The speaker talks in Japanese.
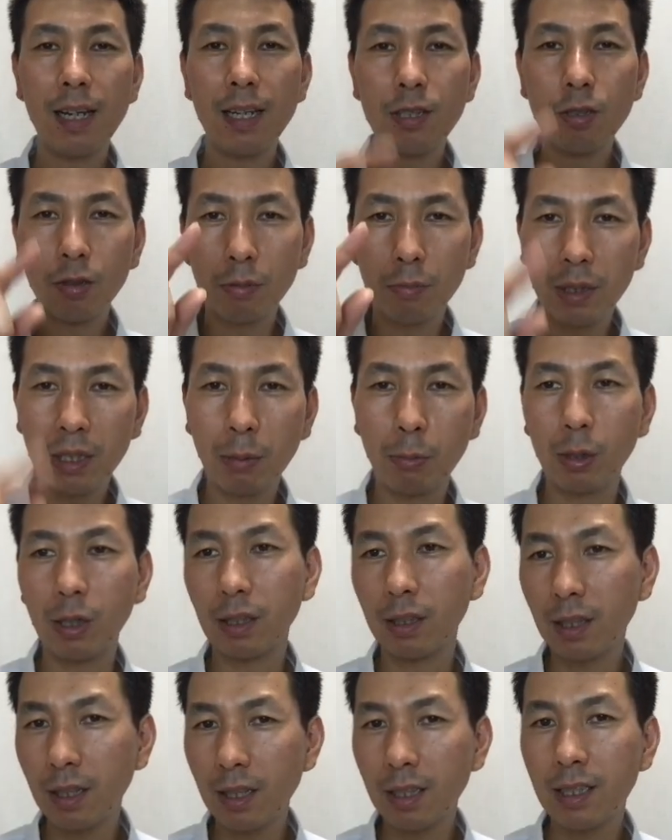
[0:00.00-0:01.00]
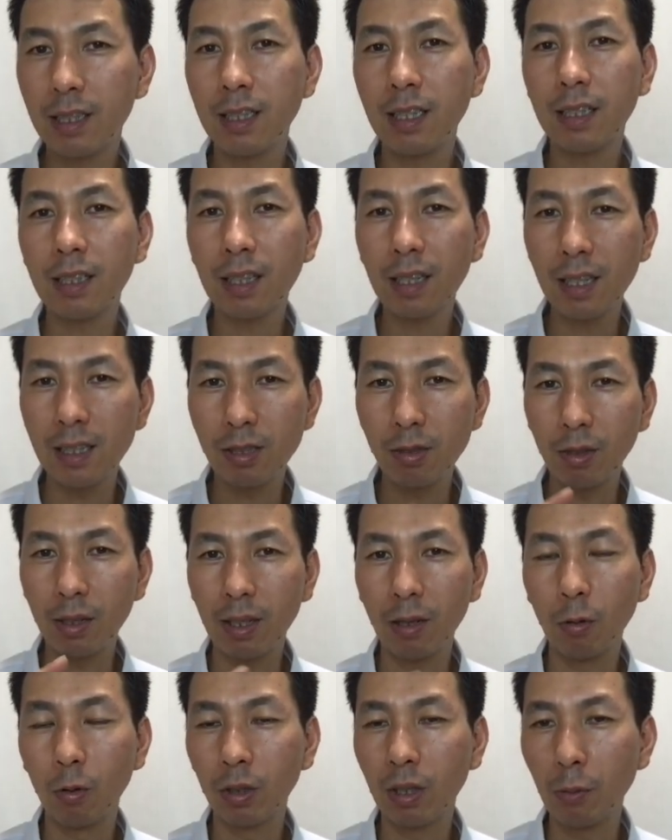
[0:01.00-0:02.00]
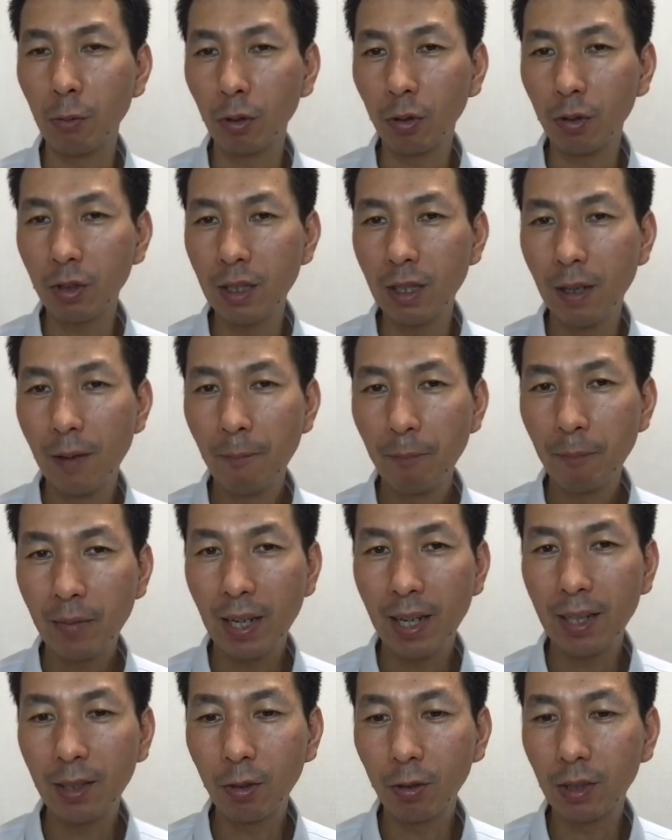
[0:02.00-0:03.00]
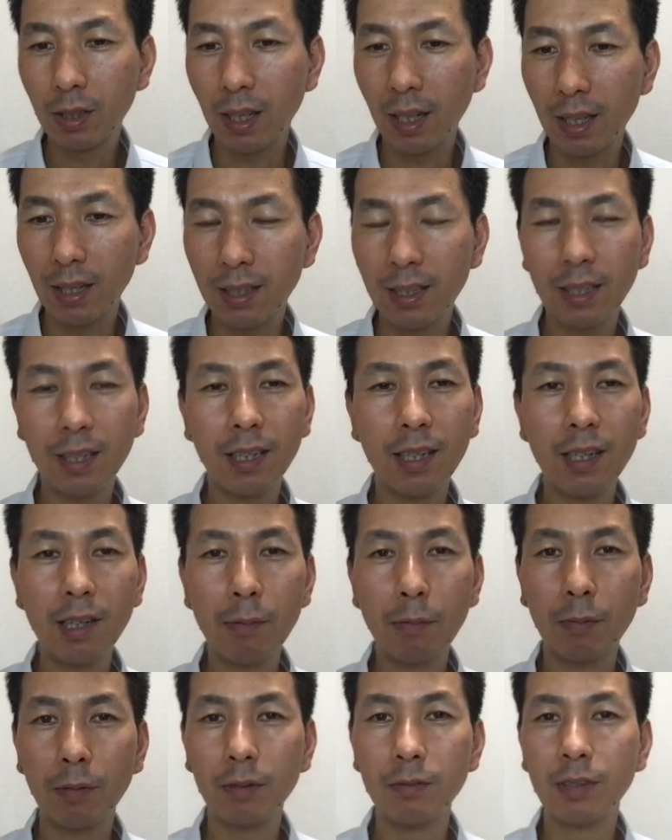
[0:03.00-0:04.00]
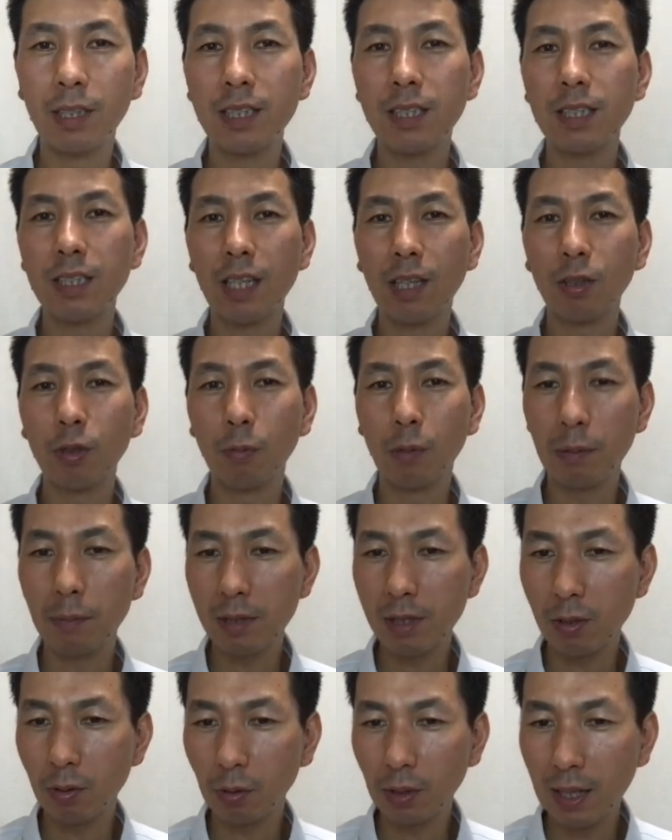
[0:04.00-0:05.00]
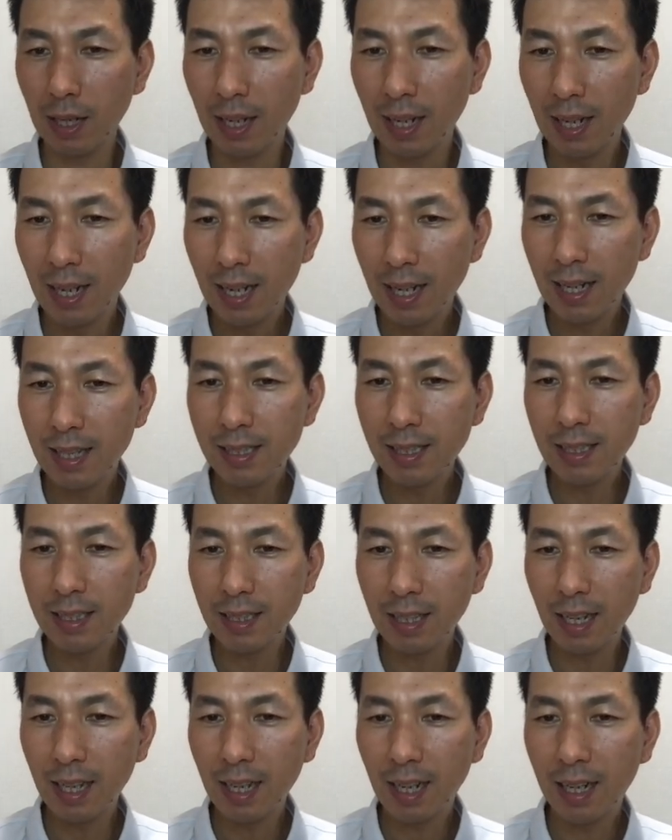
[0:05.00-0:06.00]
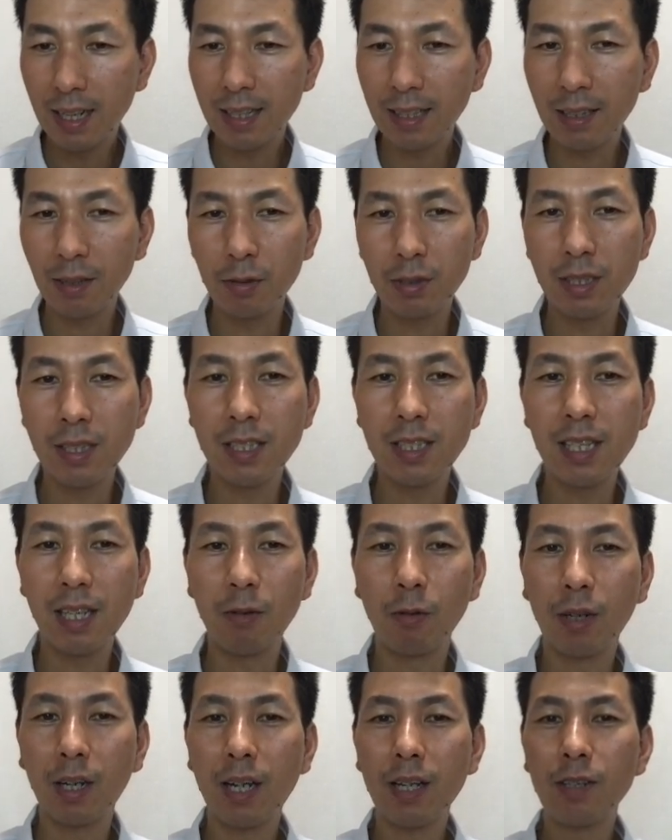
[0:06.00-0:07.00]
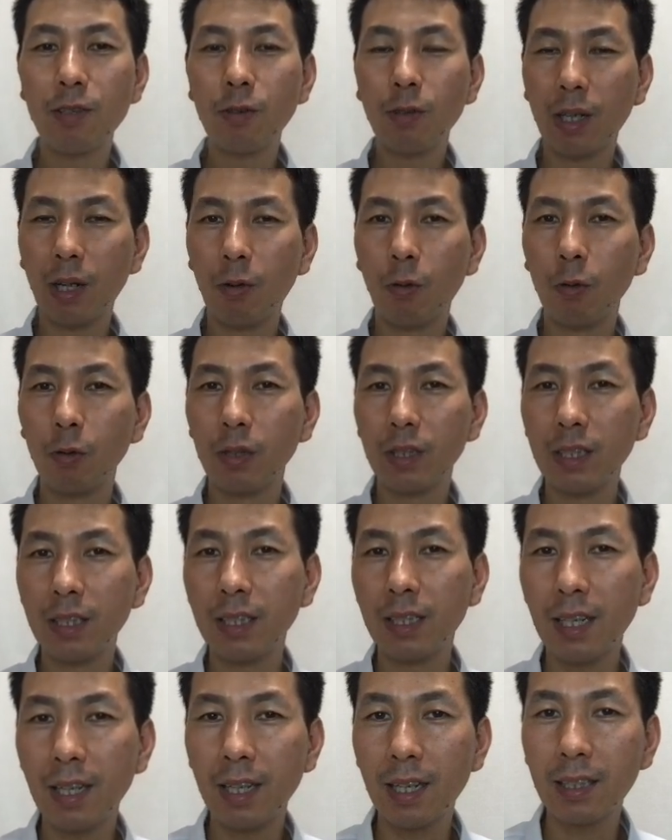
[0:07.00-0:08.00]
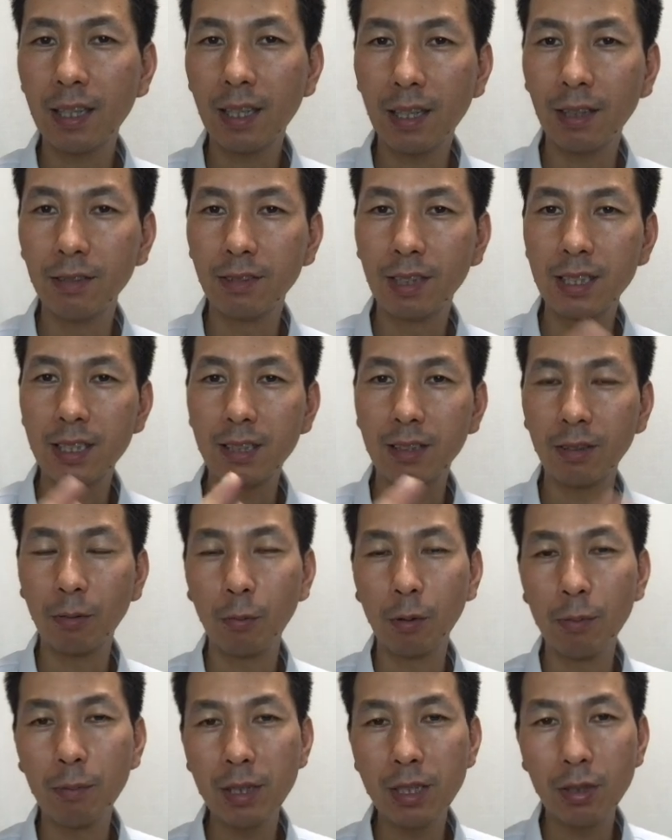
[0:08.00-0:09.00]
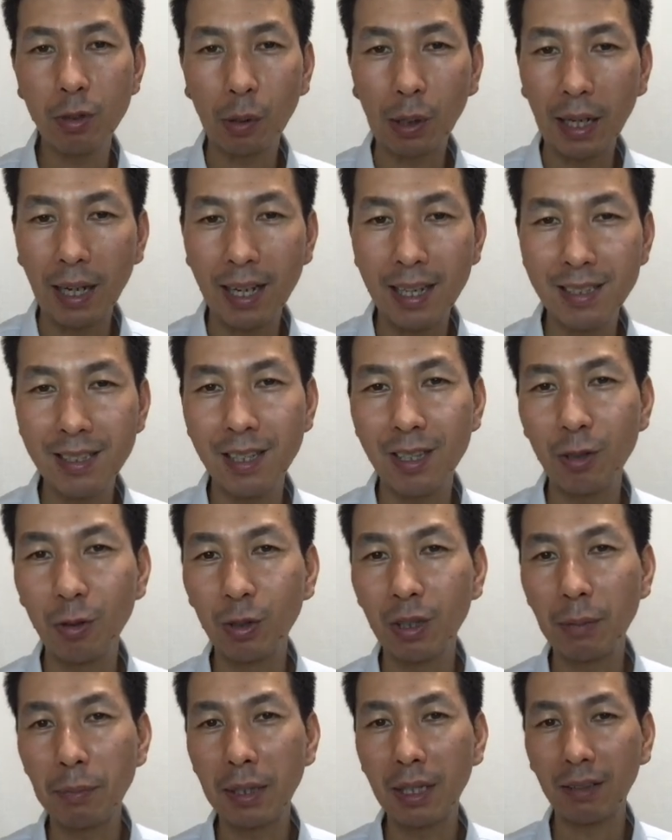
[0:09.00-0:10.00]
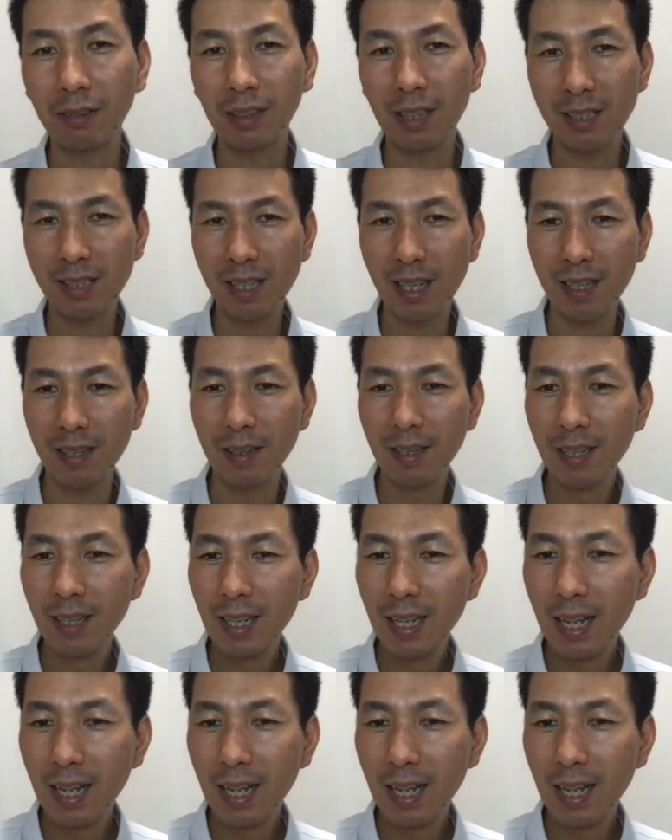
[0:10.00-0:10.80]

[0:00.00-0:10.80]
ちょっと見てもらってね、気に入ったらそれでお手元に、取っていただければ嬉しいなと思いますので、ぜひね、あなたの人生を変えるような本に出会えたら嬉しく思いますので、ぜひ読んでみてください。